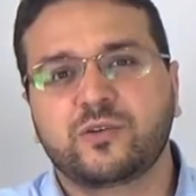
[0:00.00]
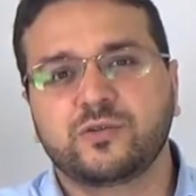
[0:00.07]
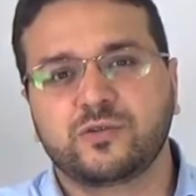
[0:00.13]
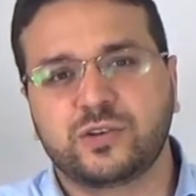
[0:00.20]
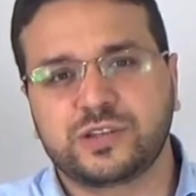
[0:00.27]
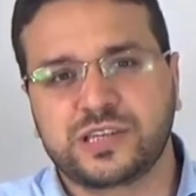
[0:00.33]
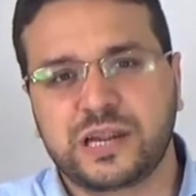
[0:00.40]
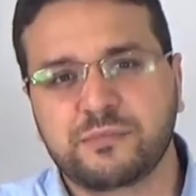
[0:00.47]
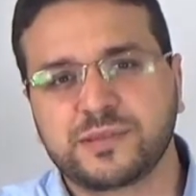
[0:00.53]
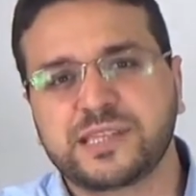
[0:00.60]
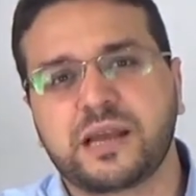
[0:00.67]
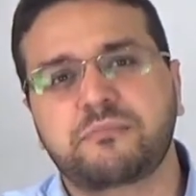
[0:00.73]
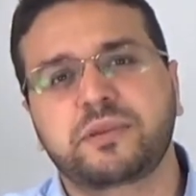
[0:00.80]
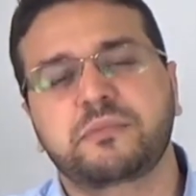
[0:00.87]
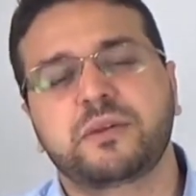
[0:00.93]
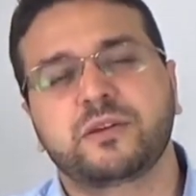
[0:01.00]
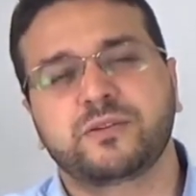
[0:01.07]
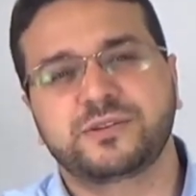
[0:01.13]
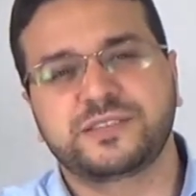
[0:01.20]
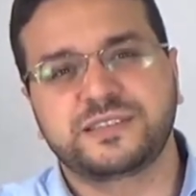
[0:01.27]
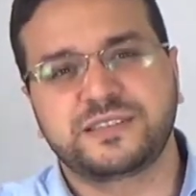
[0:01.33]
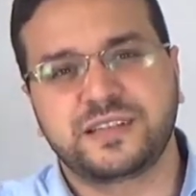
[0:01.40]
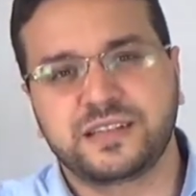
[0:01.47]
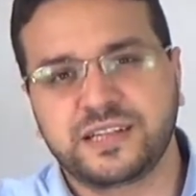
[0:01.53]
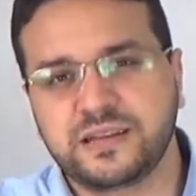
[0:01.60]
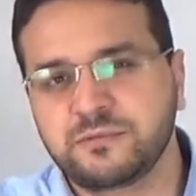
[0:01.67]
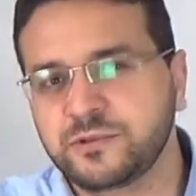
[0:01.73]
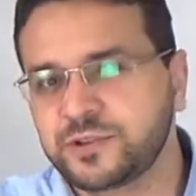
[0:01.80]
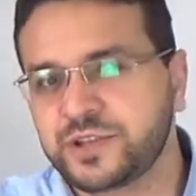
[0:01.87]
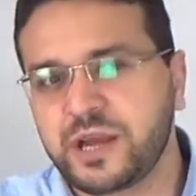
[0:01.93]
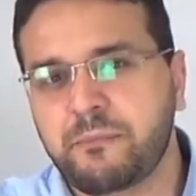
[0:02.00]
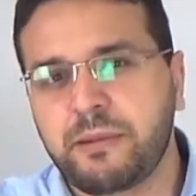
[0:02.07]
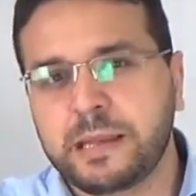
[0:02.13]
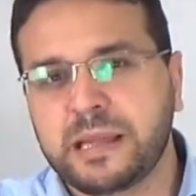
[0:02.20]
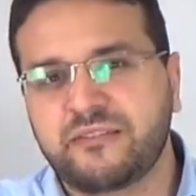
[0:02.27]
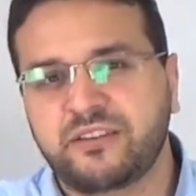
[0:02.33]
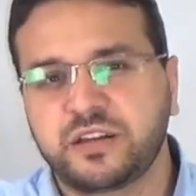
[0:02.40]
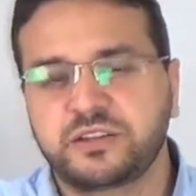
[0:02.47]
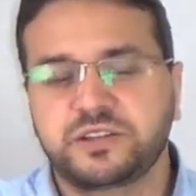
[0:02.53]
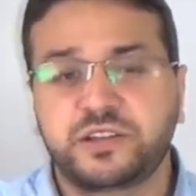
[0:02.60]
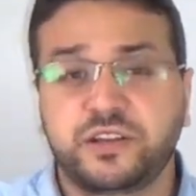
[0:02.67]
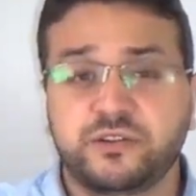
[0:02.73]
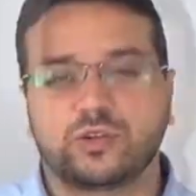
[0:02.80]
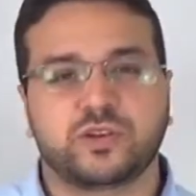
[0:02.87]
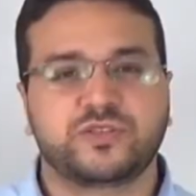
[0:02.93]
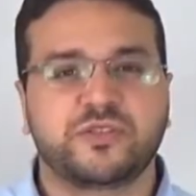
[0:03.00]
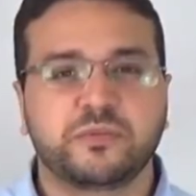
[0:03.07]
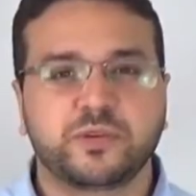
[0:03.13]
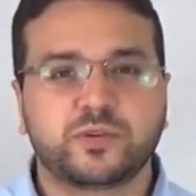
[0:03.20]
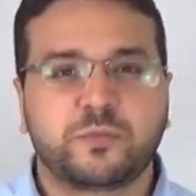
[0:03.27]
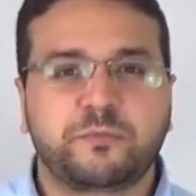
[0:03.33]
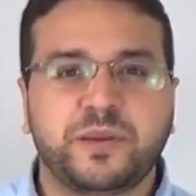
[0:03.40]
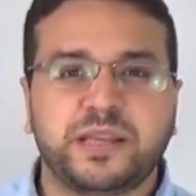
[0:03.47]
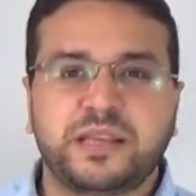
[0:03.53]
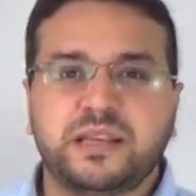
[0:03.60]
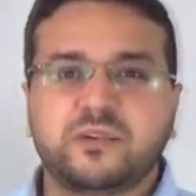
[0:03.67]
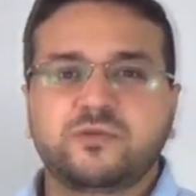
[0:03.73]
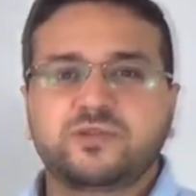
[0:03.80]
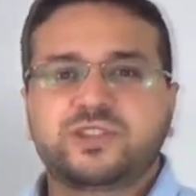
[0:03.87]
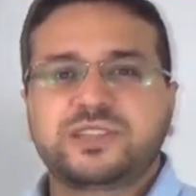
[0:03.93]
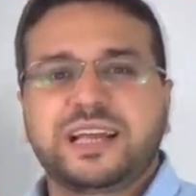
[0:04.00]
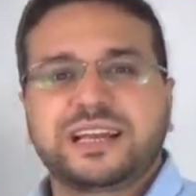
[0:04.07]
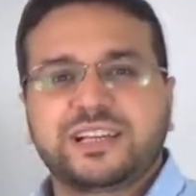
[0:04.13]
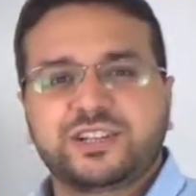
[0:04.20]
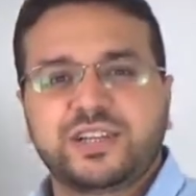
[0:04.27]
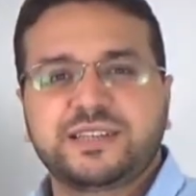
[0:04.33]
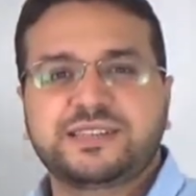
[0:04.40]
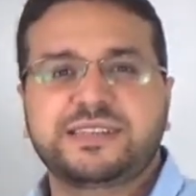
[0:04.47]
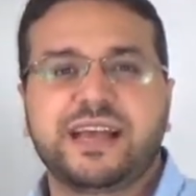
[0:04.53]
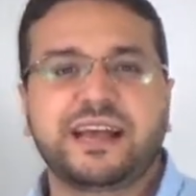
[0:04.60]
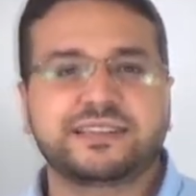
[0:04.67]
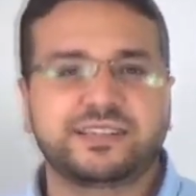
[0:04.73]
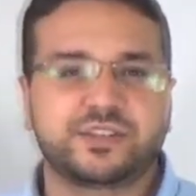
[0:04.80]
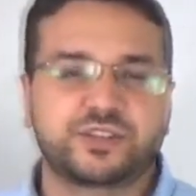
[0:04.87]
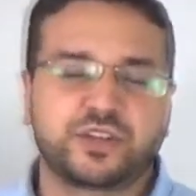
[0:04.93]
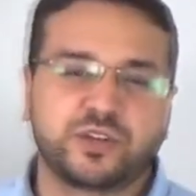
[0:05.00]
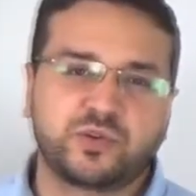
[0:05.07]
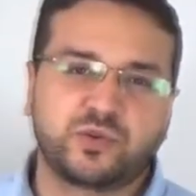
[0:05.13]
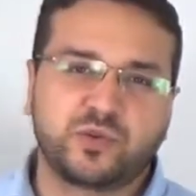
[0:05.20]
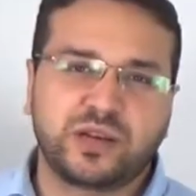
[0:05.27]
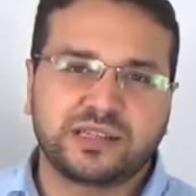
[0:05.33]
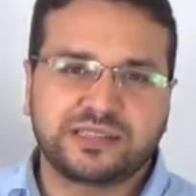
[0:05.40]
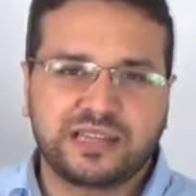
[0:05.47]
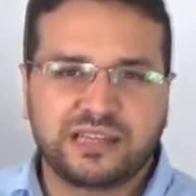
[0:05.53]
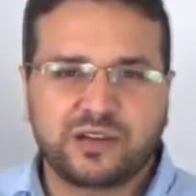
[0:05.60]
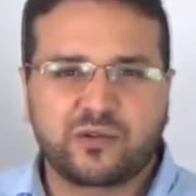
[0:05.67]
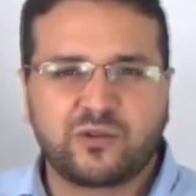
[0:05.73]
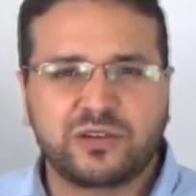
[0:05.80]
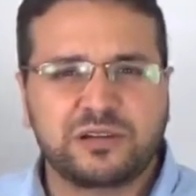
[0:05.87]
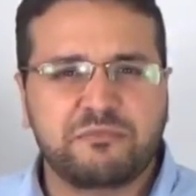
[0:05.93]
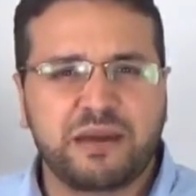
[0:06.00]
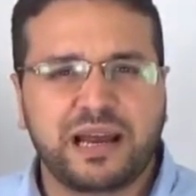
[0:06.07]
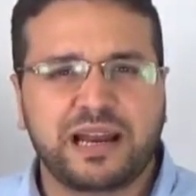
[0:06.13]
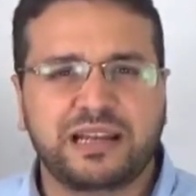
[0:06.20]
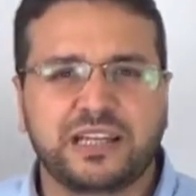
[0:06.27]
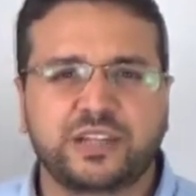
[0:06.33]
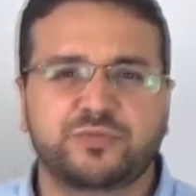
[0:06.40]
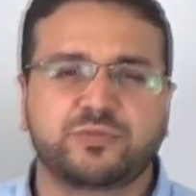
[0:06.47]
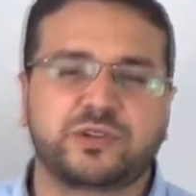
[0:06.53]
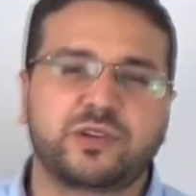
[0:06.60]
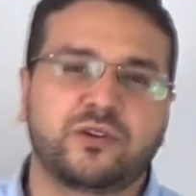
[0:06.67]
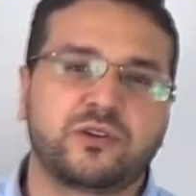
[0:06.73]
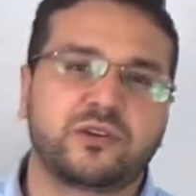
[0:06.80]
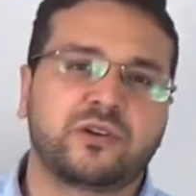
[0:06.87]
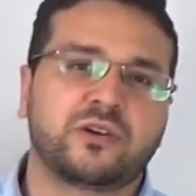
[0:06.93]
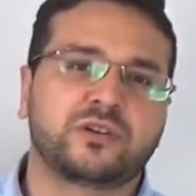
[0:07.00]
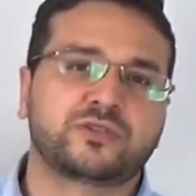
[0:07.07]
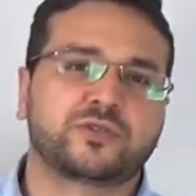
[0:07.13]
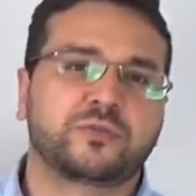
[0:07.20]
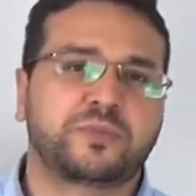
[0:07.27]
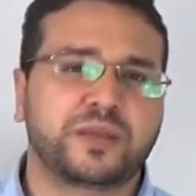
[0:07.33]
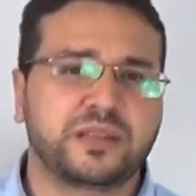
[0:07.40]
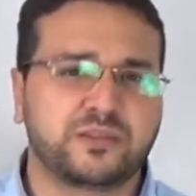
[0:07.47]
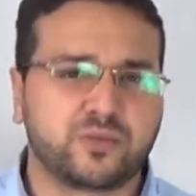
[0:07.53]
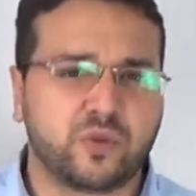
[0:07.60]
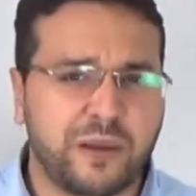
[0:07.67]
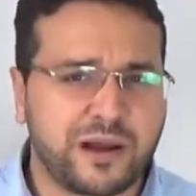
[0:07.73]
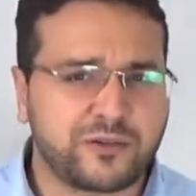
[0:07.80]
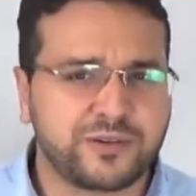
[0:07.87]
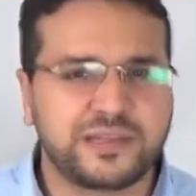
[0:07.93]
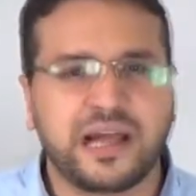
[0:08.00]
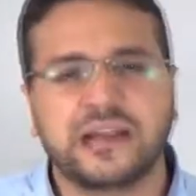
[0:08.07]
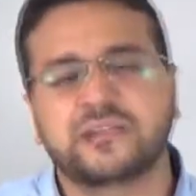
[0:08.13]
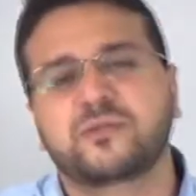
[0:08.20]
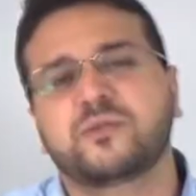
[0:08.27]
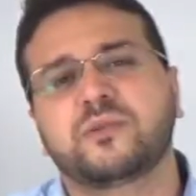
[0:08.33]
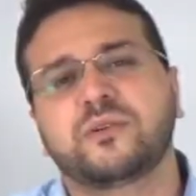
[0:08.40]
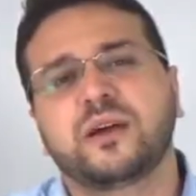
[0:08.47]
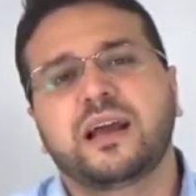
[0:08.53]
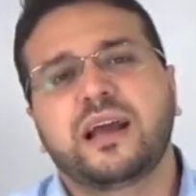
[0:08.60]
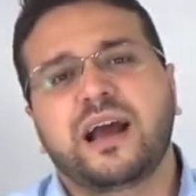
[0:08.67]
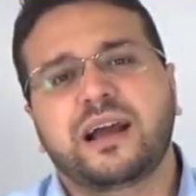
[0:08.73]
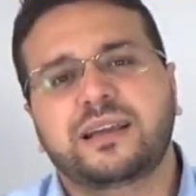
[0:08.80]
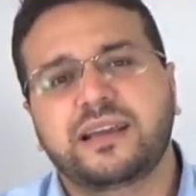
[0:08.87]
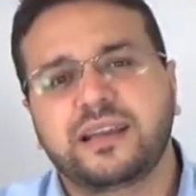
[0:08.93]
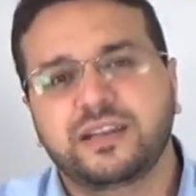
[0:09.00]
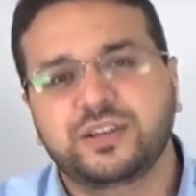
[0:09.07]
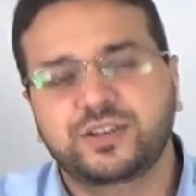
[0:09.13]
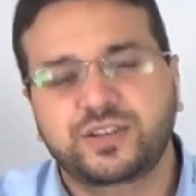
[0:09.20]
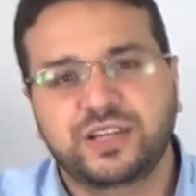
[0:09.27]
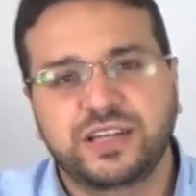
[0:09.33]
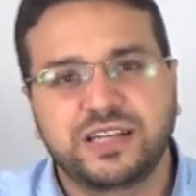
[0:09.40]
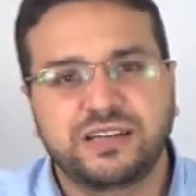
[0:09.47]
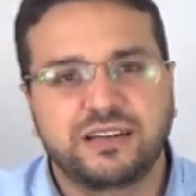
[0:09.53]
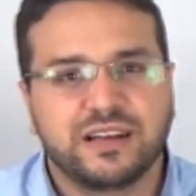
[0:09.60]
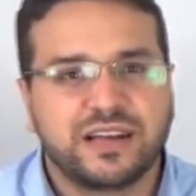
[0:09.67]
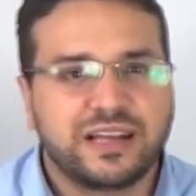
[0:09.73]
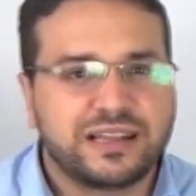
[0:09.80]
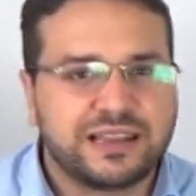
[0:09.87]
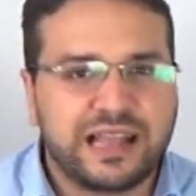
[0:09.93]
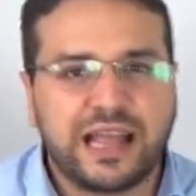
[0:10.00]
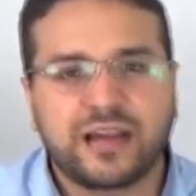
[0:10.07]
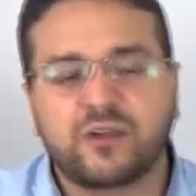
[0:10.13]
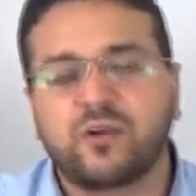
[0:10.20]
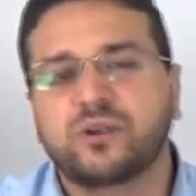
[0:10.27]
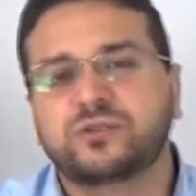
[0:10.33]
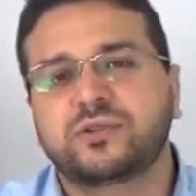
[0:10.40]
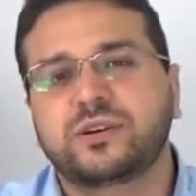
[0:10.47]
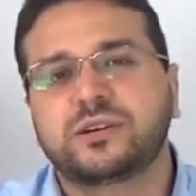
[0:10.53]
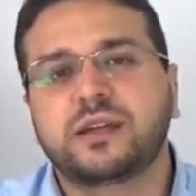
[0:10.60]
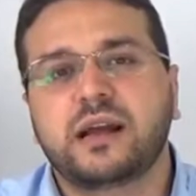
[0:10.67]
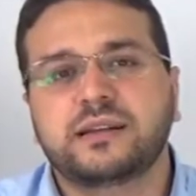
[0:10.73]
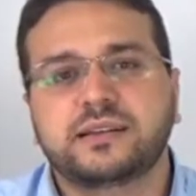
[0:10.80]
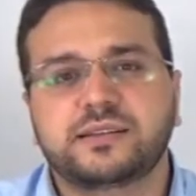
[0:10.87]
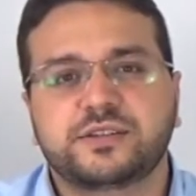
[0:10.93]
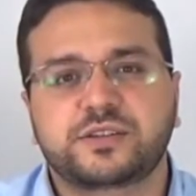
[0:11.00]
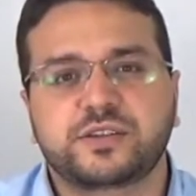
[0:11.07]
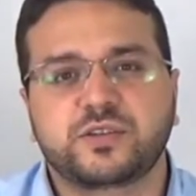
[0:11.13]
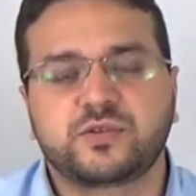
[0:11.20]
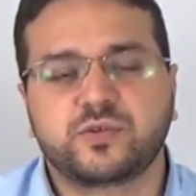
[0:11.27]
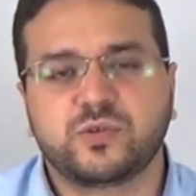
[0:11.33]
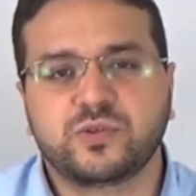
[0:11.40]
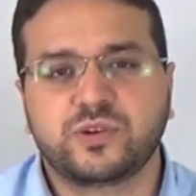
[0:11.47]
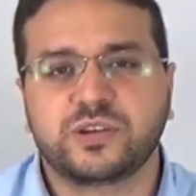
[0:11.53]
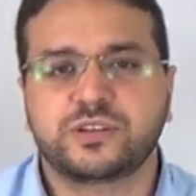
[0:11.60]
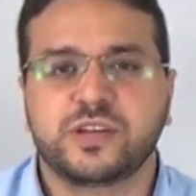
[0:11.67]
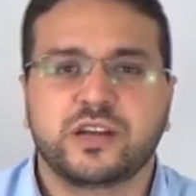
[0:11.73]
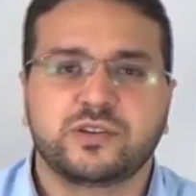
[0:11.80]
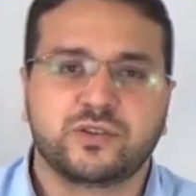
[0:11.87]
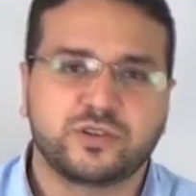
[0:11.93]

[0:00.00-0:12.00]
Quando nós lemos a Bíblia, nós entendemos que é a palavra de Deus. Nós vimos o perigo de negligenciar as Escrituras ali com o liberalismo teológico, tomar cuidado com aqueles que negam a autoridade das Escrituras.